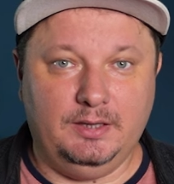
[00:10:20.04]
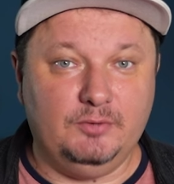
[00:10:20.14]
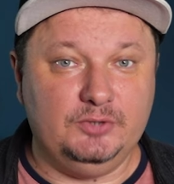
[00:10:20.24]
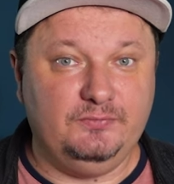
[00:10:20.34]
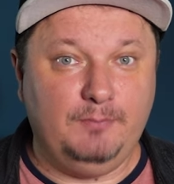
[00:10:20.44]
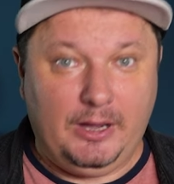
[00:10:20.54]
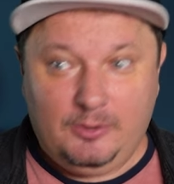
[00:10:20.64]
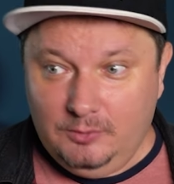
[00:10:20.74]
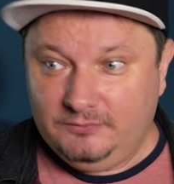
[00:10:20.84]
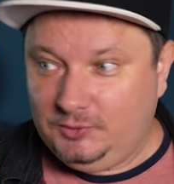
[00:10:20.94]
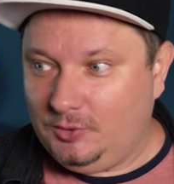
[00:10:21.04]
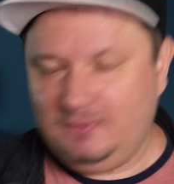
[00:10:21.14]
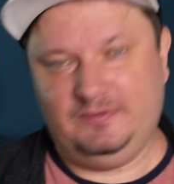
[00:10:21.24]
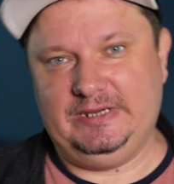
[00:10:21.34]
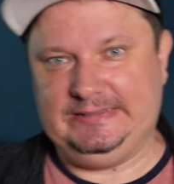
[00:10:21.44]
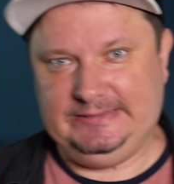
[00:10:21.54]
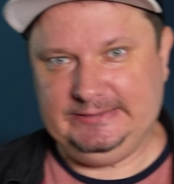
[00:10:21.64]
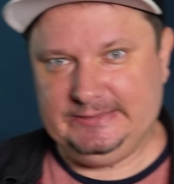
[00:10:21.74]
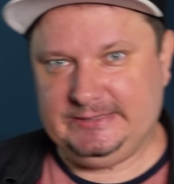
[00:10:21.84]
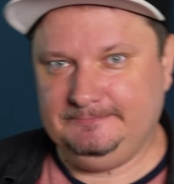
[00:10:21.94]
И вот в Баку вдруг
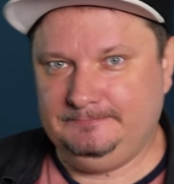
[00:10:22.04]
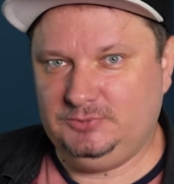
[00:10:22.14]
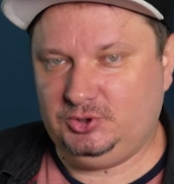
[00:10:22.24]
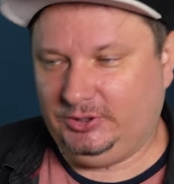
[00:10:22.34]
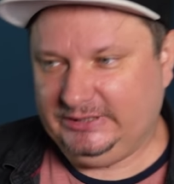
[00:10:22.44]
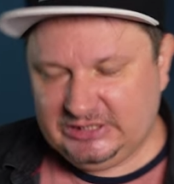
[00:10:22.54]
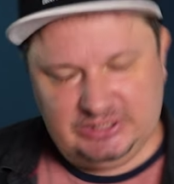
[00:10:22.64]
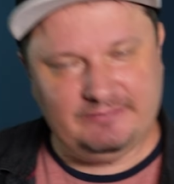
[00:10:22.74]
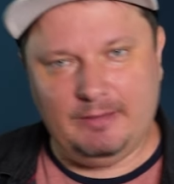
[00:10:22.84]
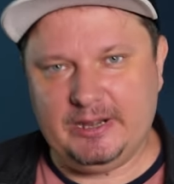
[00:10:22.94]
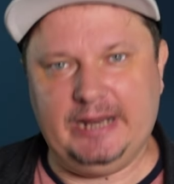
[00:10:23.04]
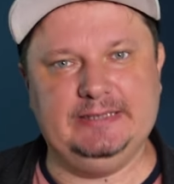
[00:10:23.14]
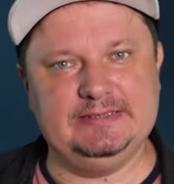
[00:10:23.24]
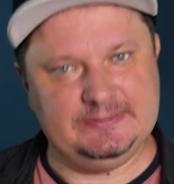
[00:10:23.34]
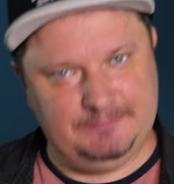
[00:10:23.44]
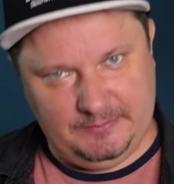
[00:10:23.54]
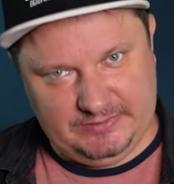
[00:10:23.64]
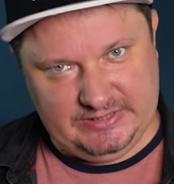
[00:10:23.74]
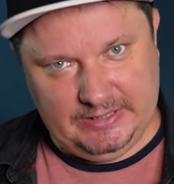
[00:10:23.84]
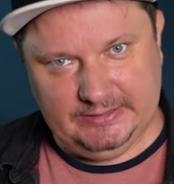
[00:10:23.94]
выяснилось, что наш новобранец
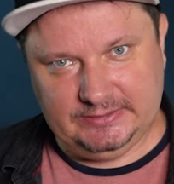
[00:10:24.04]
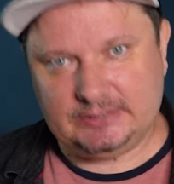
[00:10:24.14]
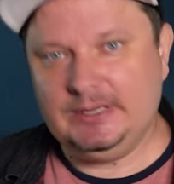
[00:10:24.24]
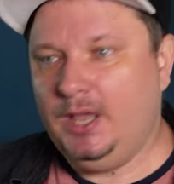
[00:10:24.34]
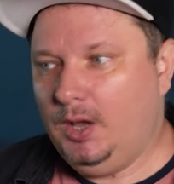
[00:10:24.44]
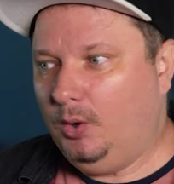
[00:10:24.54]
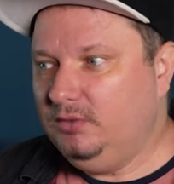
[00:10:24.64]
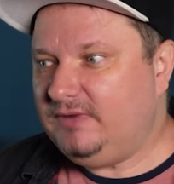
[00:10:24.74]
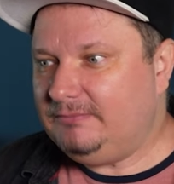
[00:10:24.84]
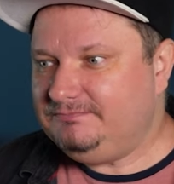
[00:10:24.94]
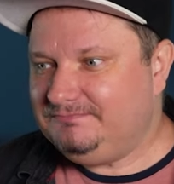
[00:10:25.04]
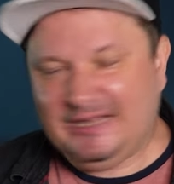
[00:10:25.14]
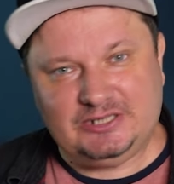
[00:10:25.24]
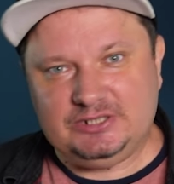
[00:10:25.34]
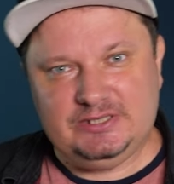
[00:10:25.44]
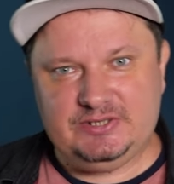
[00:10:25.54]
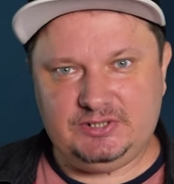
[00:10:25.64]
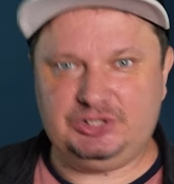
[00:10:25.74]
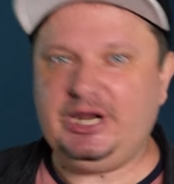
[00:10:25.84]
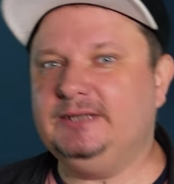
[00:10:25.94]
Пепси Литр, он вам даже не
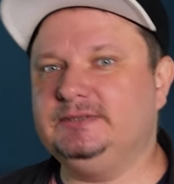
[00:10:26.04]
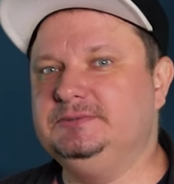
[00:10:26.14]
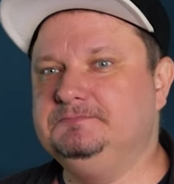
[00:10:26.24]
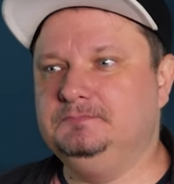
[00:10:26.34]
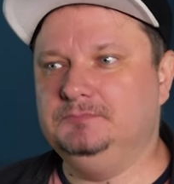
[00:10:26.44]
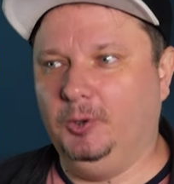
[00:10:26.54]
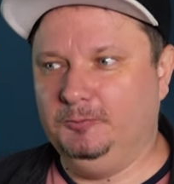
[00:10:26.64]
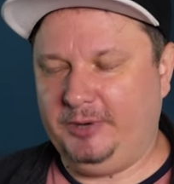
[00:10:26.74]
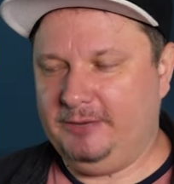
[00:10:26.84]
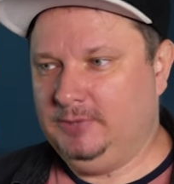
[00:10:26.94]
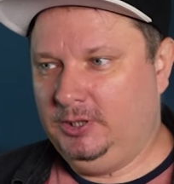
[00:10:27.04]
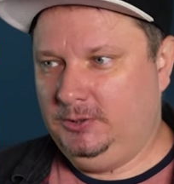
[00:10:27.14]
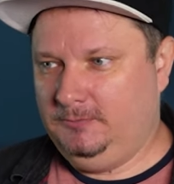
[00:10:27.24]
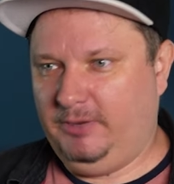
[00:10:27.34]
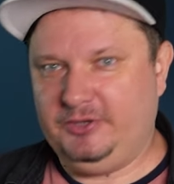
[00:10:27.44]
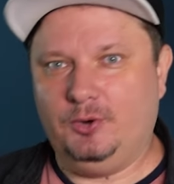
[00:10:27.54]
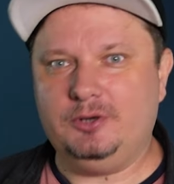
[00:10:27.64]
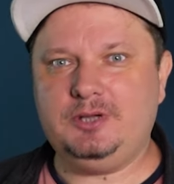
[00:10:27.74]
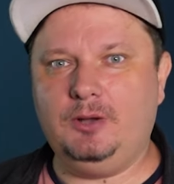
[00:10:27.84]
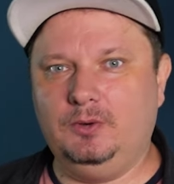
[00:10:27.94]
сержант, он прям
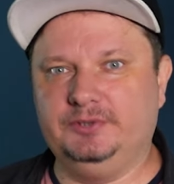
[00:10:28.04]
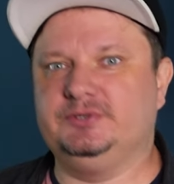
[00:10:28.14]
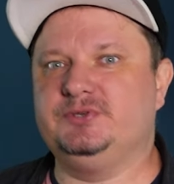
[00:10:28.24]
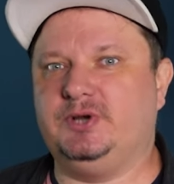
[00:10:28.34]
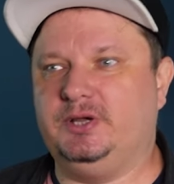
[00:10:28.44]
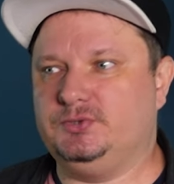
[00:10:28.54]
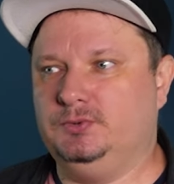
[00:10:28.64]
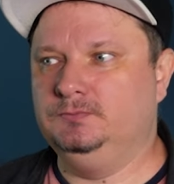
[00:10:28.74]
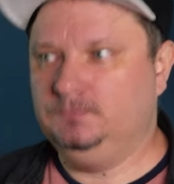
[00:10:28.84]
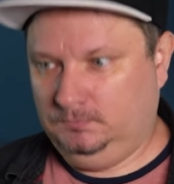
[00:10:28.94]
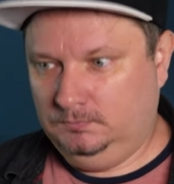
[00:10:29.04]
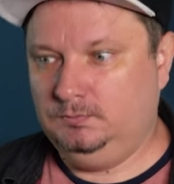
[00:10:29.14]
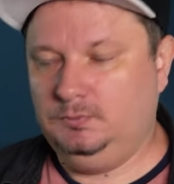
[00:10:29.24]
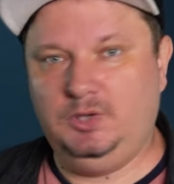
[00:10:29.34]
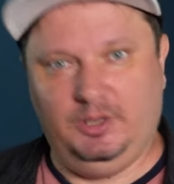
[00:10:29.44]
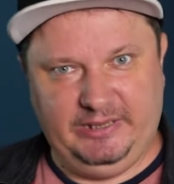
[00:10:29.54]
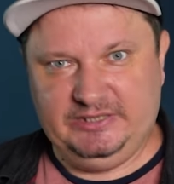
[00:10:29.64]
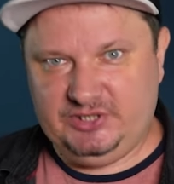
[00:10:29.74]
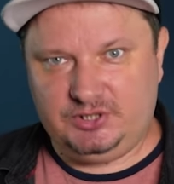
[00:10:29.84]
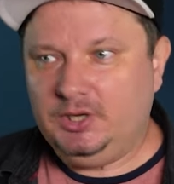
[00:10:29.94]
майор какой-то сразу,
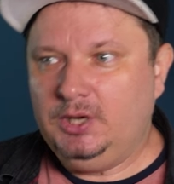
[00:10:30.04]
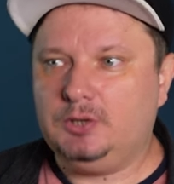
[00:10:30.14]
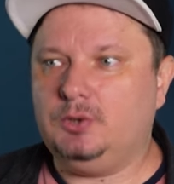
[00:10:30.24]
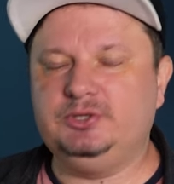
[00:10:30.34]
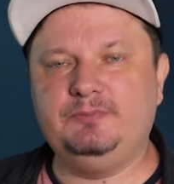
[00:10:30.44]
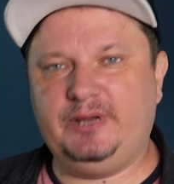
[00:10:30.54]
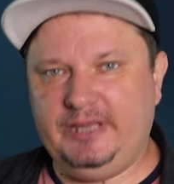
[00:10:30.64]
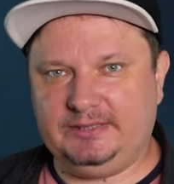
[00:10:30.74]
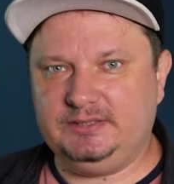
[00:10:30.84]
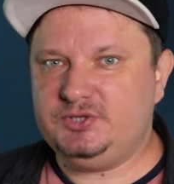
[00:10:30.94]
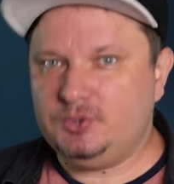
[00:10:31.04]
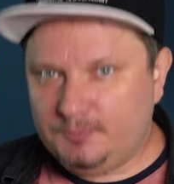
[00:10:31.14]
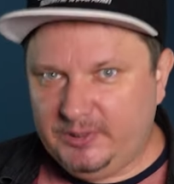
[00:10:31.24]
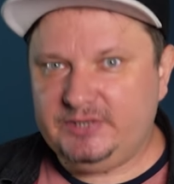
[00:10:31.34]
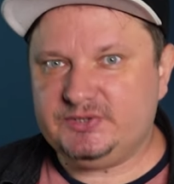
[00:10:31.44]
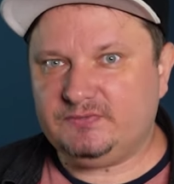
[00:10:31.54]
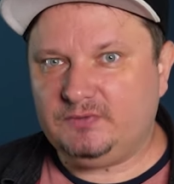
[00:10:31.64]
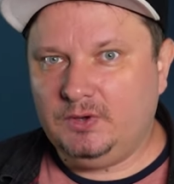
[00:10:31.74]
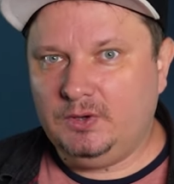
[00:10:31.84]
командир роты приятных сюрпризов.